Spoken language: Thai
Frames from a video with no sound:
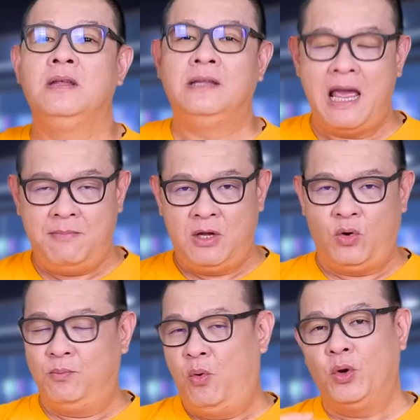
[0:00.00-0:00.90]
ได้มี
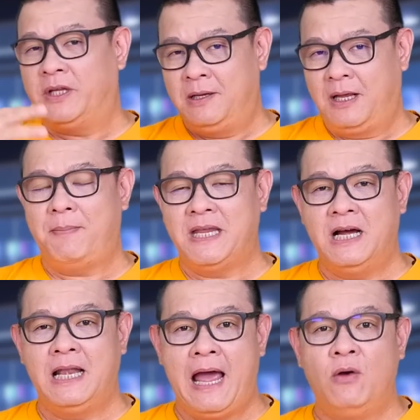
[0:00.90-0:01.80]
คนพูดถึงกันไป
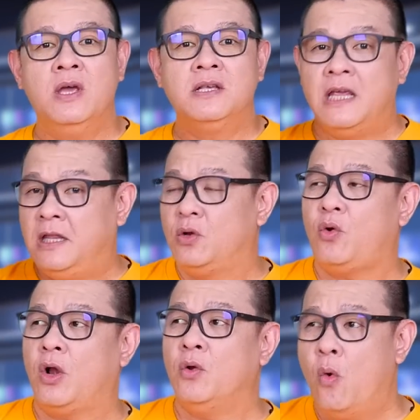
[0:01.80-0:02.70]
เยอะแล้ว สิ่งที่
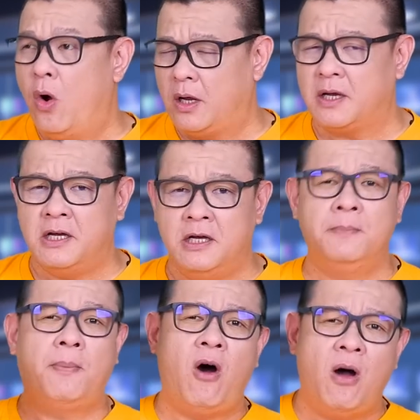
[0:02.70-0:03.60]
ทุกคนห่วงก็คือ
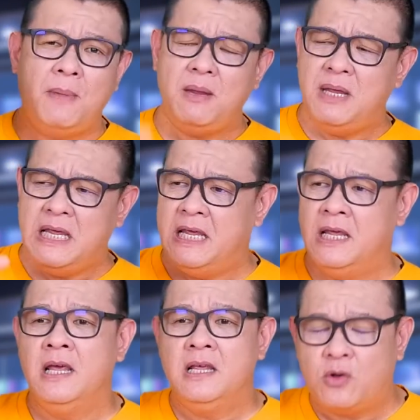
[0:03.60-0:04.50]
พอไม่มี
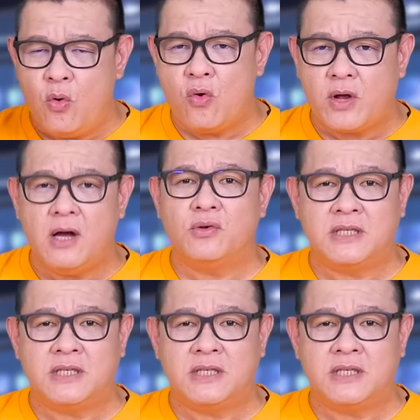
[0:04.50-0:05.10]
Google